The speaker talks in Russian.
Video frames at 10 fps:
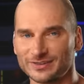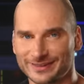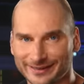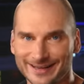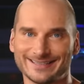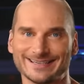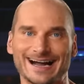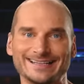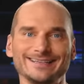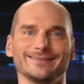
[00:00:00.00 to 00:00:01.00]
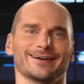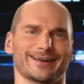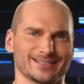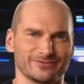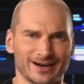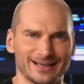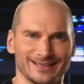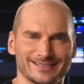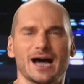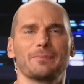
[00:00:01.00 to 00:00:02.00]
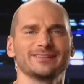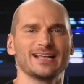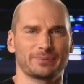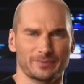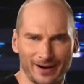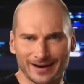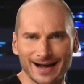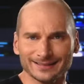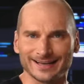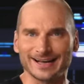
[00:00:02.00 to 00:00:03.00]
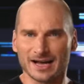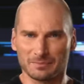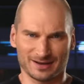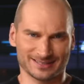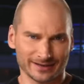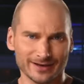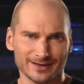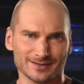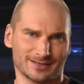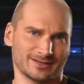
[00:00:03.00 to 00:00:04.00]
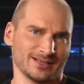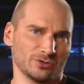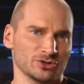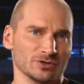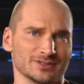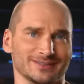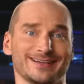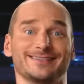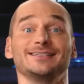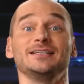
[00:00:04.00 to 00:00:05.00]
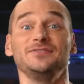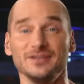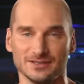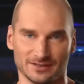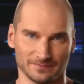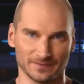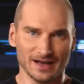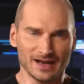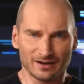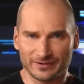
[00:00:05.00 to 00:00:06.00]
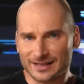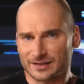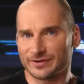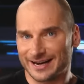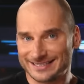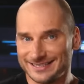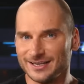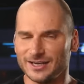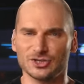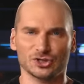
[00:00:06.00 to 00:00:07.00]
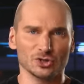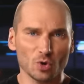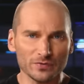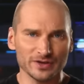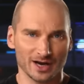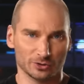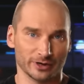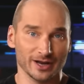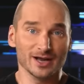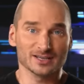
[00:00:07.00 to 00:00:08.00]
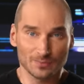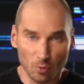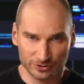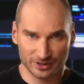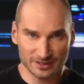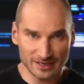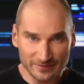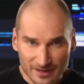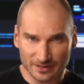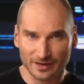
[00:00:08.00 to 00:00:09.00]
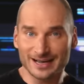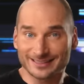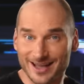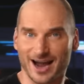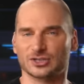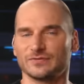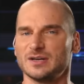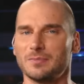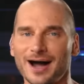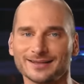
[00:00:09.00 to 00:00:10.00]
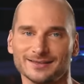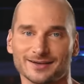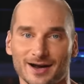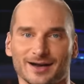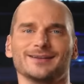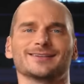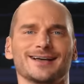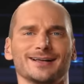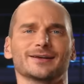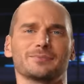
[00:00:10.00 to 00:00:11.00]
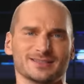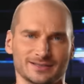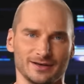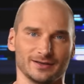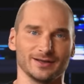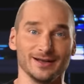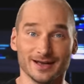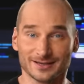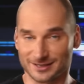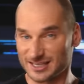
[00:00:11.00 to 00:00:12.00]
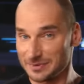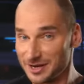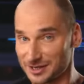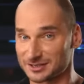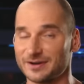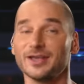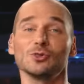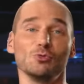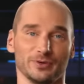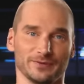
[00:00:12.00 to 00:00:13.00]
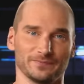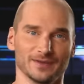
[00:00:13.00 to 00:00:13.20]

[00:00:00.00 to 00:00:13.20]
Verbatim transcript: в интернете один разврат и западная пропаганда, Бастрыкин сосредоточился на телевидении. Вряд ли в России есть чиновник, который смотрит телевизор так же внимательно, как Александр Бастрыкин со знаменитой своей лупой.